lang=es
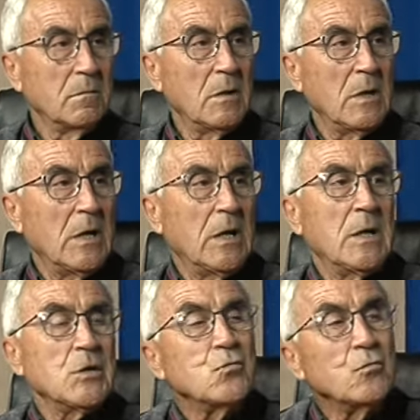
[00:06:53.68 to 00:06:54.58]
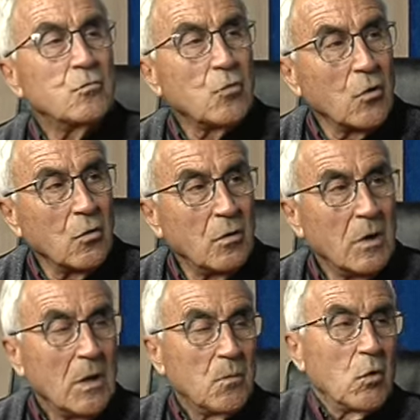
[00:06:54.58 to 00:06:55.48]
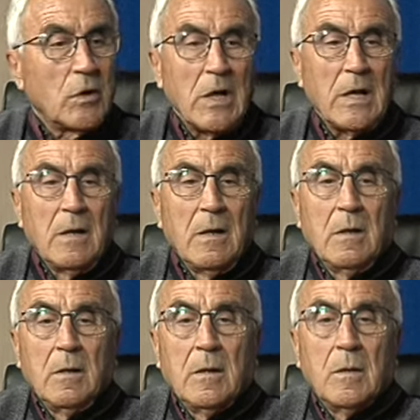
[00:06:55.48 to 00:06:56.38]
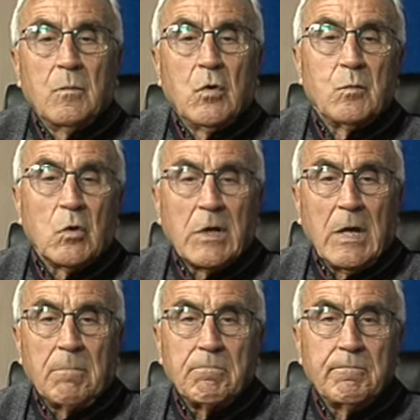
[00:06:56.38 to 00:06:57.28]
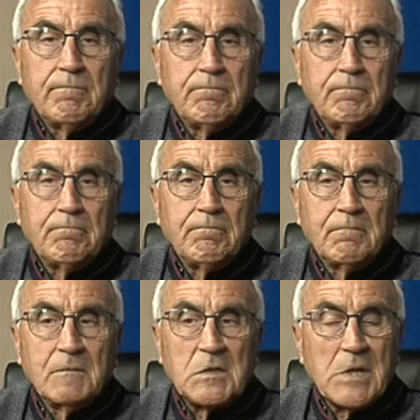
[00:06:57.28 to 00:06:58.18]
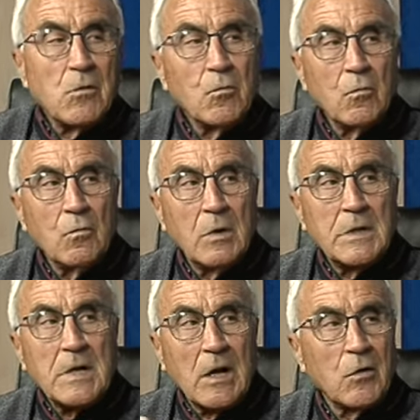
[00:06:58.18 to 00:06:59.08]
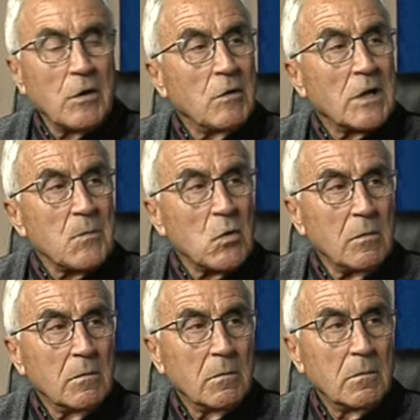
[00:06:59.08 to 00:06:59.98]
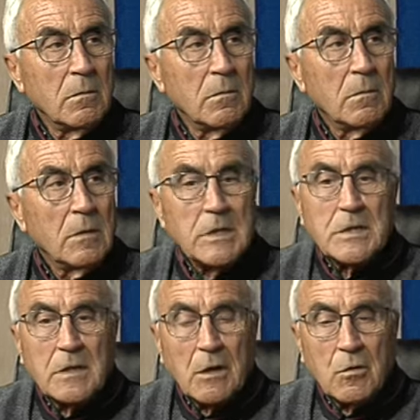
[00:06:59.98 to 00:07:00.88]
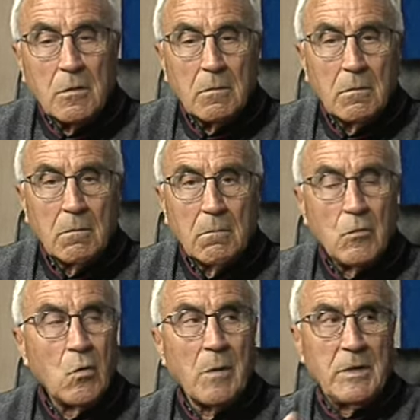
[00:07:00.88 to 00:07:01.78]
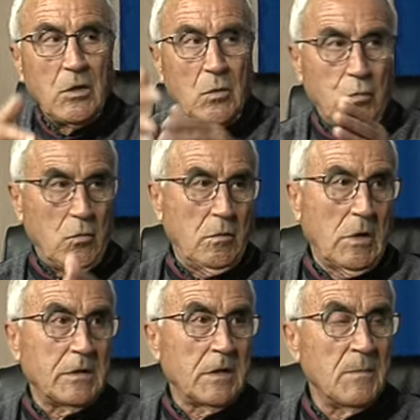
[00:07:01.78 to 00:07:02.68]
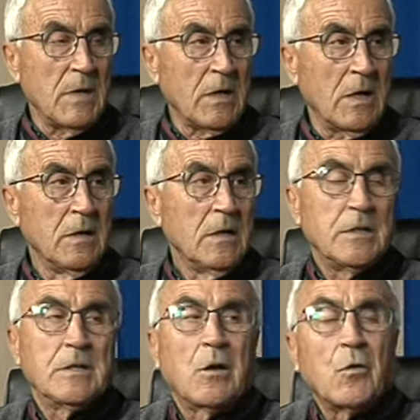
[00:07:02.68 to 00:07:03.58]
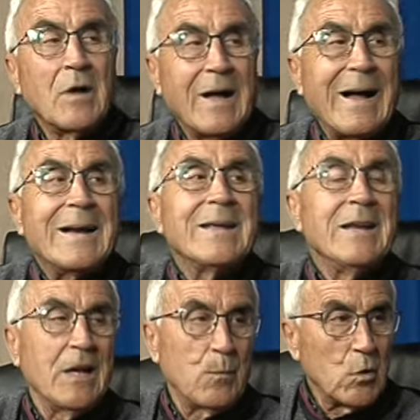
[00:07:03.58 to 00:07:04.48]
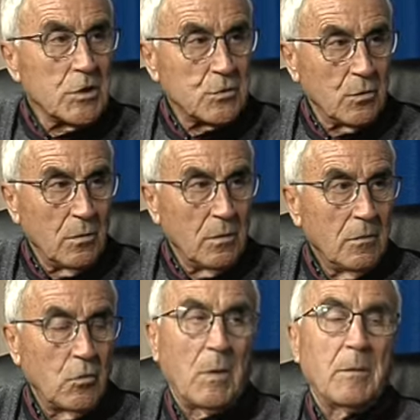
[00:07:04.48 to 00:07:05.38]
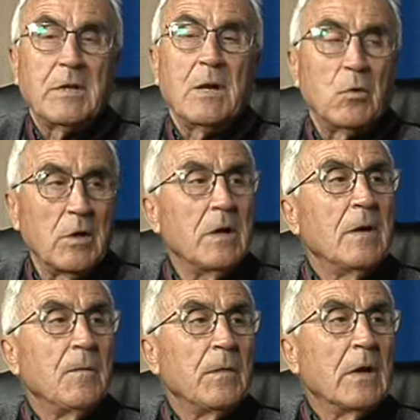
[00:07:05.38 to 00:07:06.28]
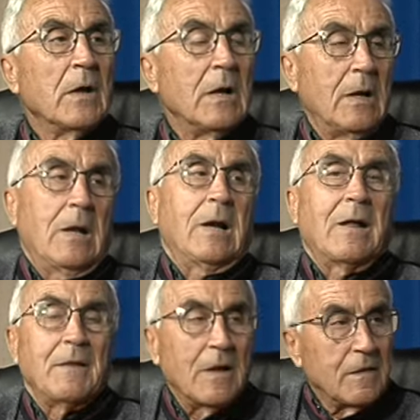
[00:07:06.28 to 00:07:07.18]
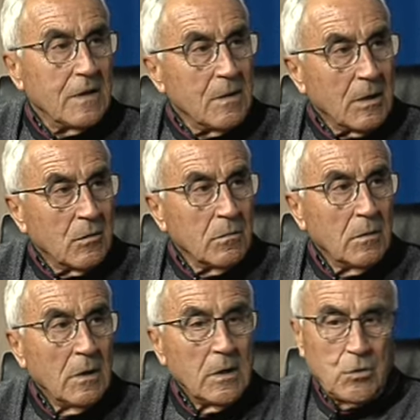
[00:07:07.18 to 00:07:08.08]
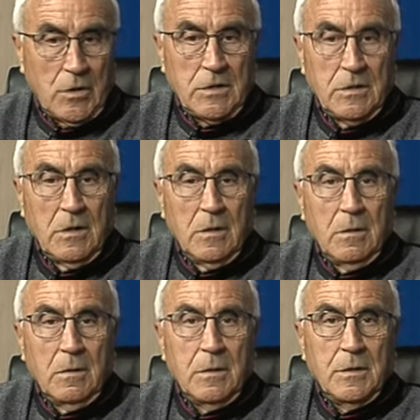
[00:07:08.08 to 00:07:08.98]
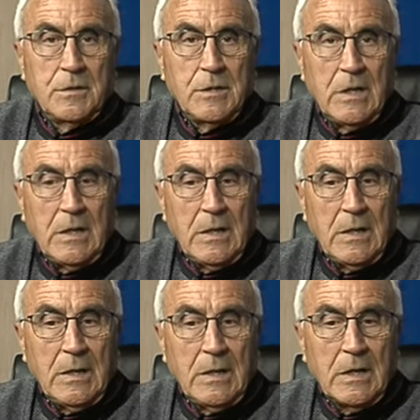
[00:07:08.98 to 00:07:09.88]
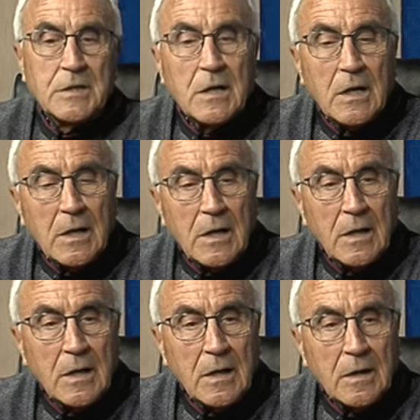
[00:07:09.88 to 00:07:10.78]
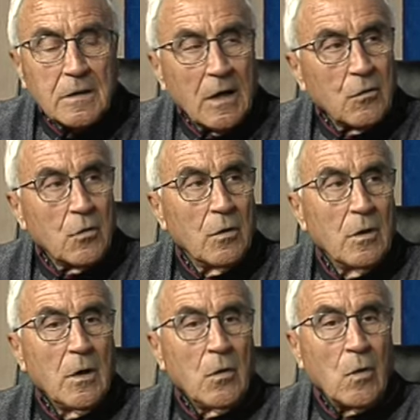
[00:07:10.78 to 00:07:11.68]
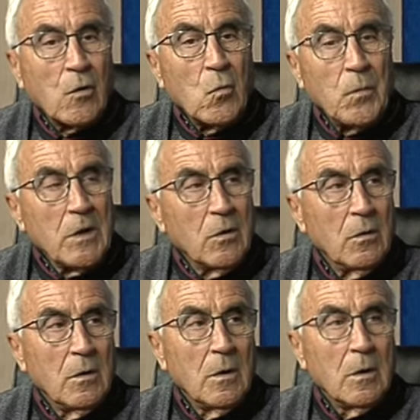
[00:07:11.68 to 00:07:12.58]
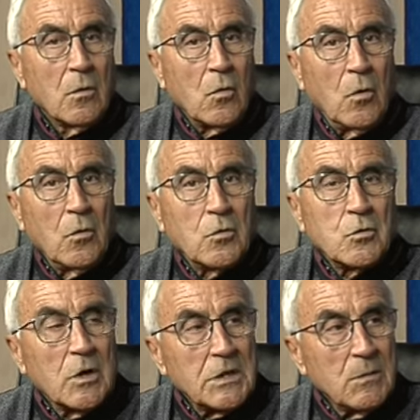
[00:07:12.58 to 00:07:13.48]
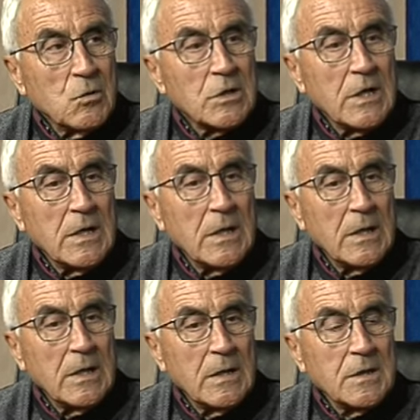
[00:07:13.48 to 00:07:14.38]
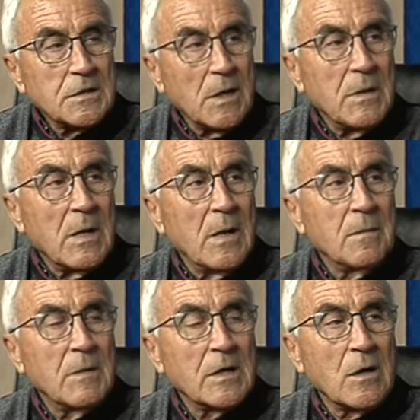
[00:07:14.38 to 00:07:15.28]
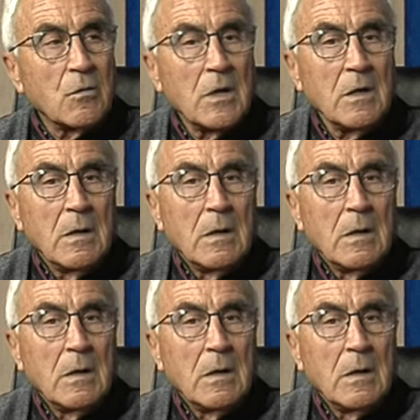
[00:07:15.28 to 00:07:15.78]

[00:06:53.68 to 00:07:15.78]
Eh, es un todo. ¿Por qué? Pues porque Mm, si hay un entrenador en un equipo, ese entrenador no ha venido por arte de magia. Ese entrenador alguien le ha puesto. Normalmente le pone la, directiva, ¿no? Entonces, si ese entrenador no ha cumplido con los objetivos que se habían marcado con él,